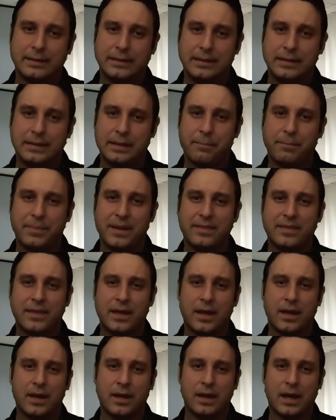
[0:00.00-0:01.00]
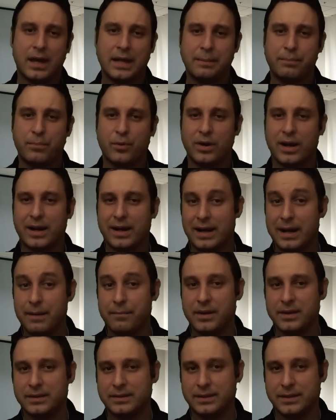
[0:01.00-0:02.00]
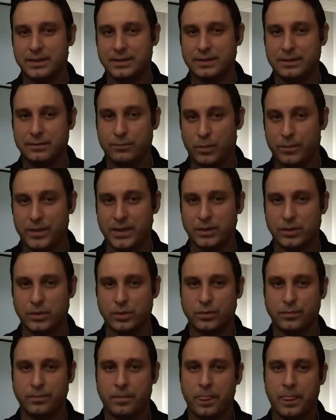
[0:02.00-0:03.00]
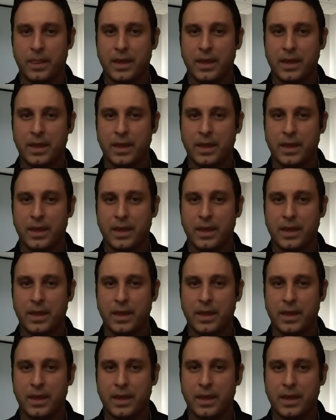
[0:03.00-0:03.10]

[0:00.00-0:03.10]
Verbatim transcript: y empieza a ir por las ramas en ese momento,